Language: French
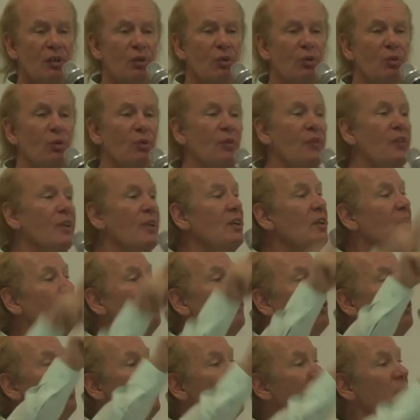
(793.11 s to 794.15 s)
Donc on sait qu'il
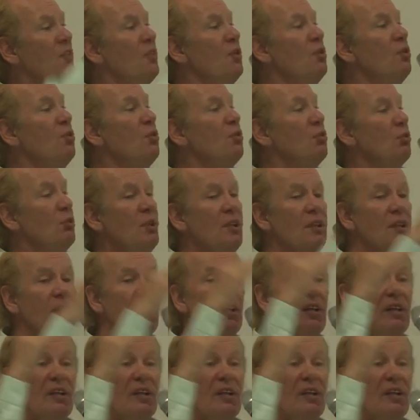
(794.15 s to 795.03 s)
fait une sinusoïde